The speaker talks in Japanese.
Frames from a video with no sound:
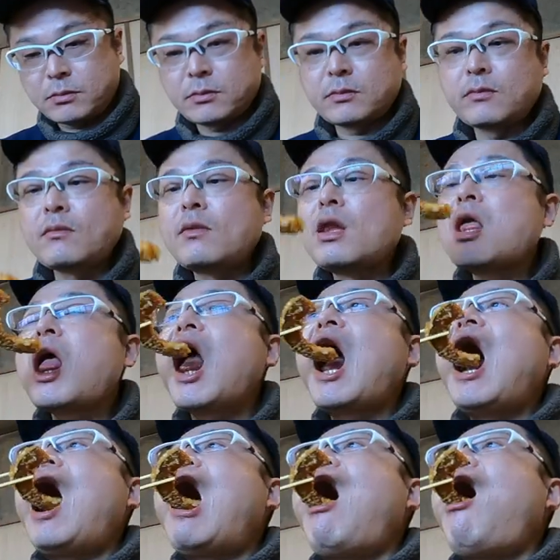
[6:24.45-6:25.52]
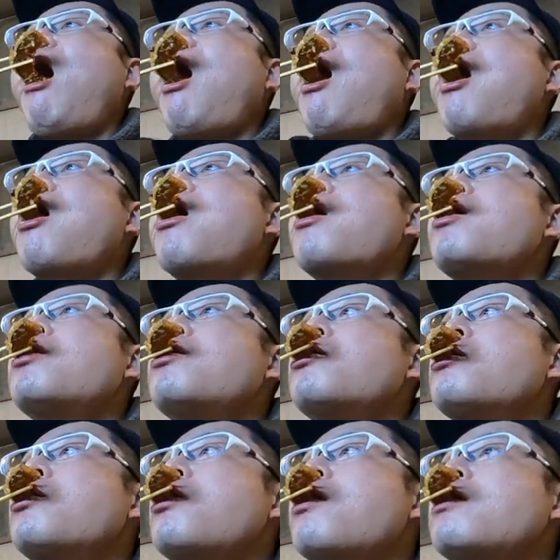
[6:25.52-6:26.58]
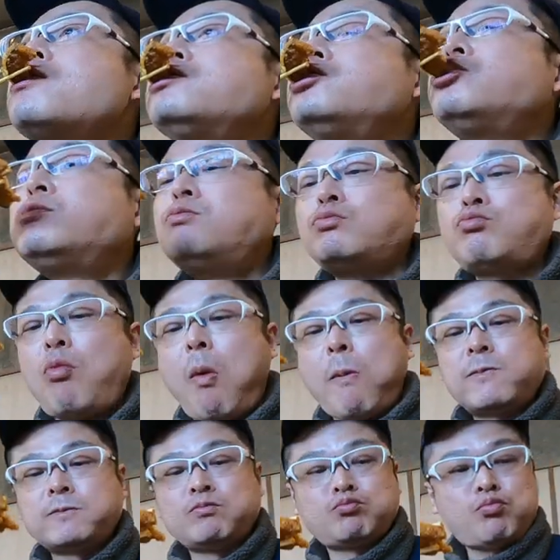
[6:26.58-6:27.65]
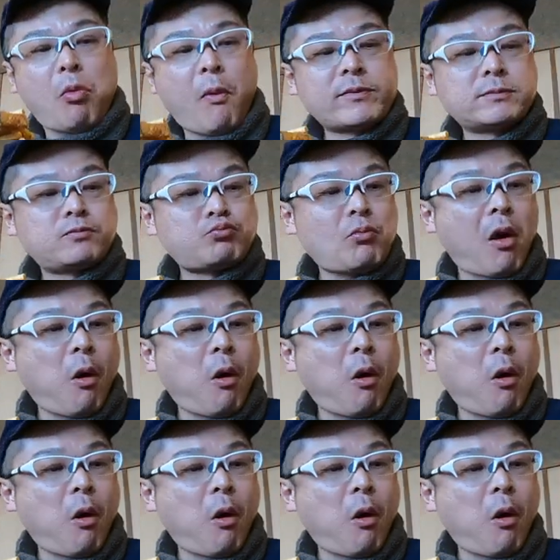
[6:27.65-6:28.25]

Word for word: いですよかぼちゃの天ぷら。なんだか心がほっと落ち着くような